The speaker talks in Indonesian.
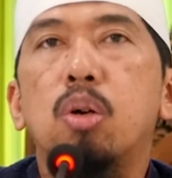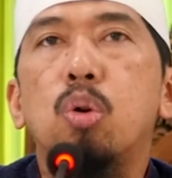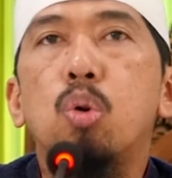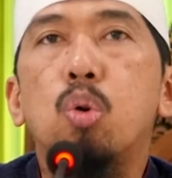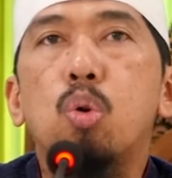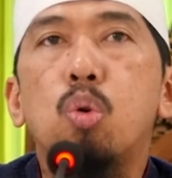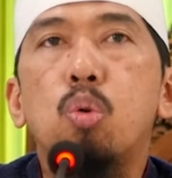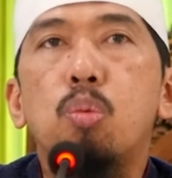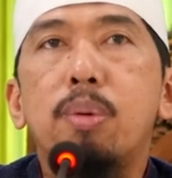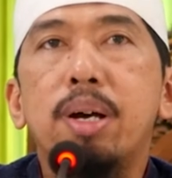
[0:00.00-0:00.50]

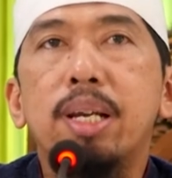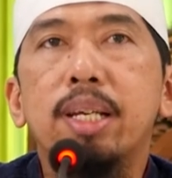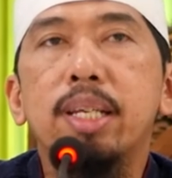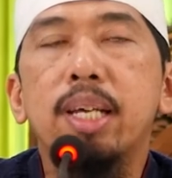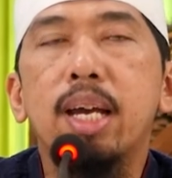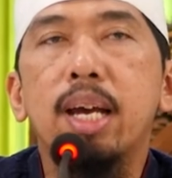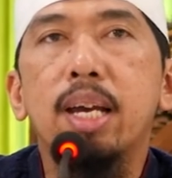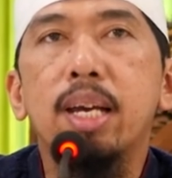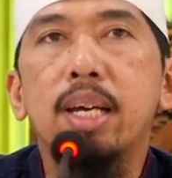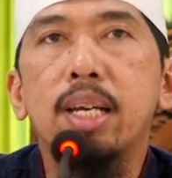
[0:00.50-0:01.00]
hukuman
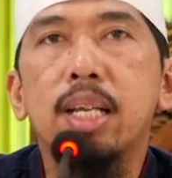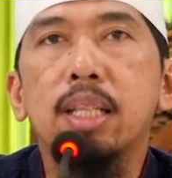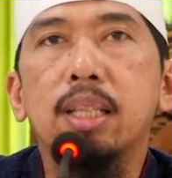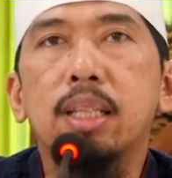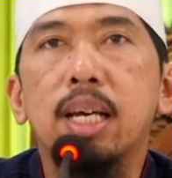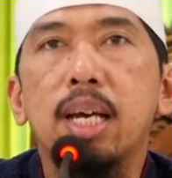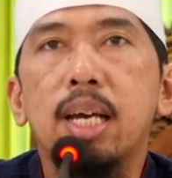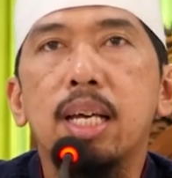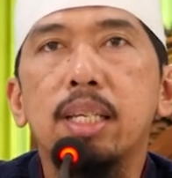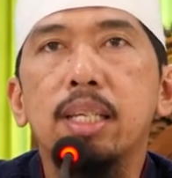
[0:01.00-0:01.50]
di
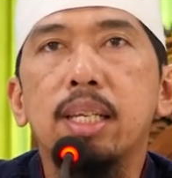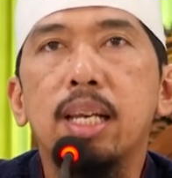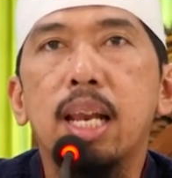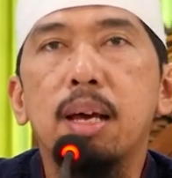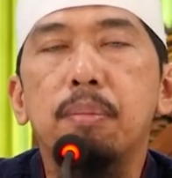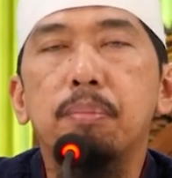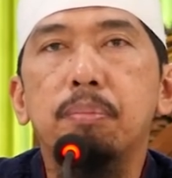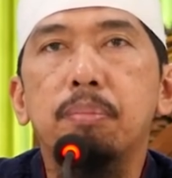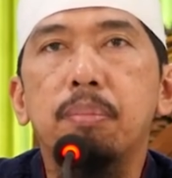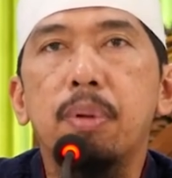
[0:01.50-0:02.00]
akhirat dengan
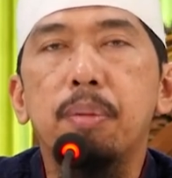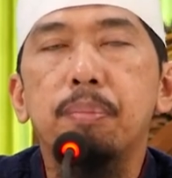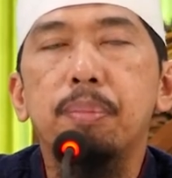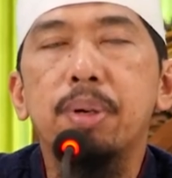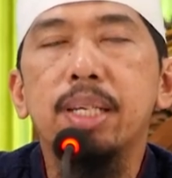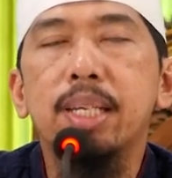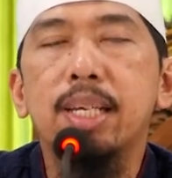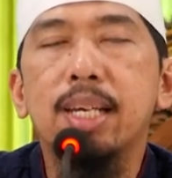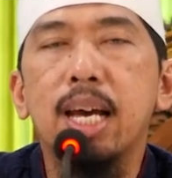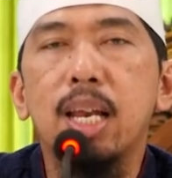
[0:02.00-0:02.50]
dilap,
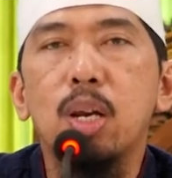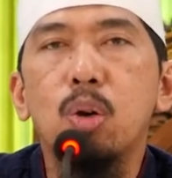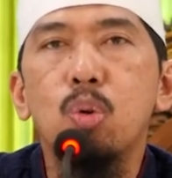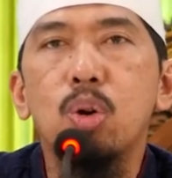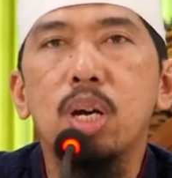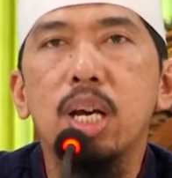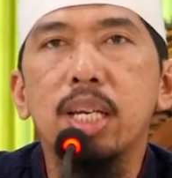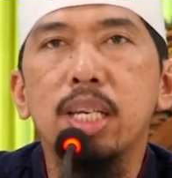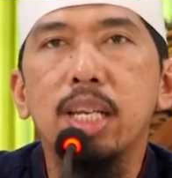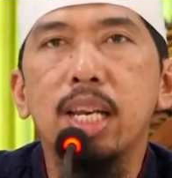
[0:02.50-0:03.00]
apa
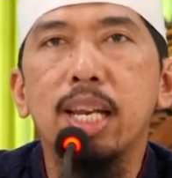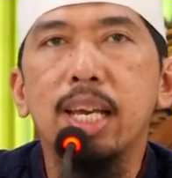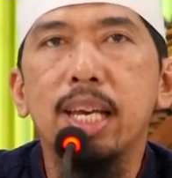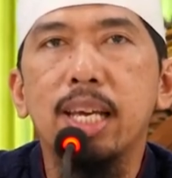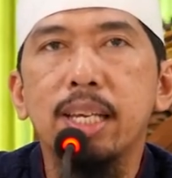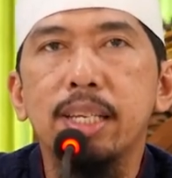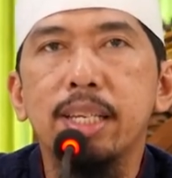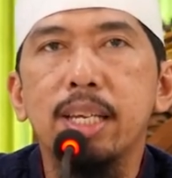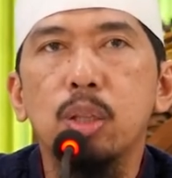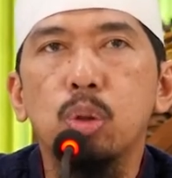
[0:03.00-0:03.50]
dikalungkan di
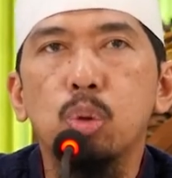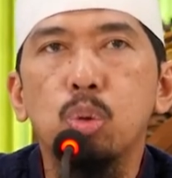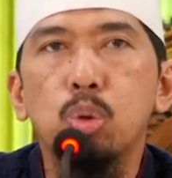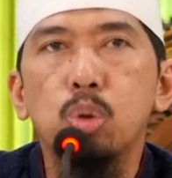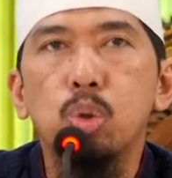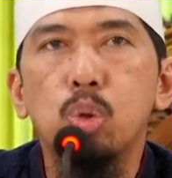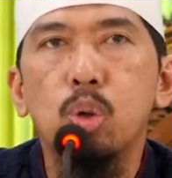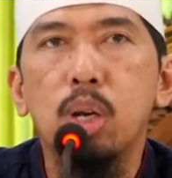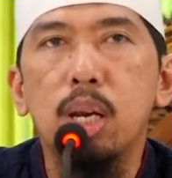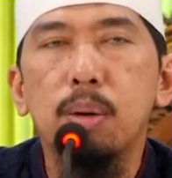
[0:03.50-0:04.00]
lehernya
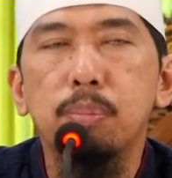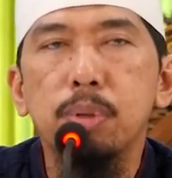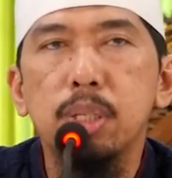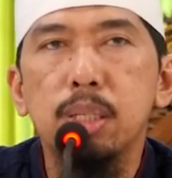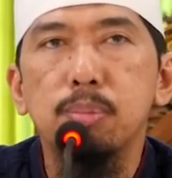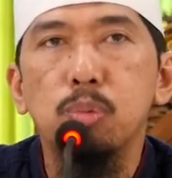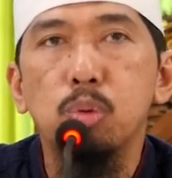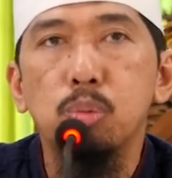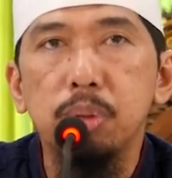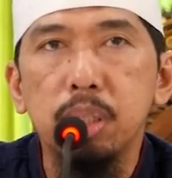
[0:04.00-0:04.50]
tujuh
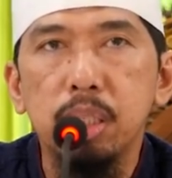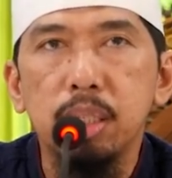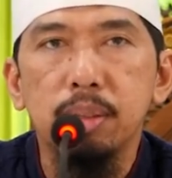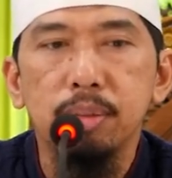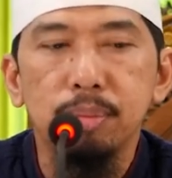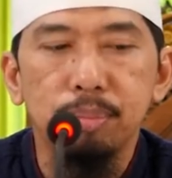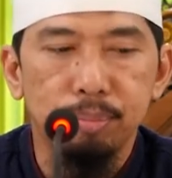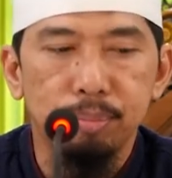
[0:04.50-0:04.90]
lapis bumi.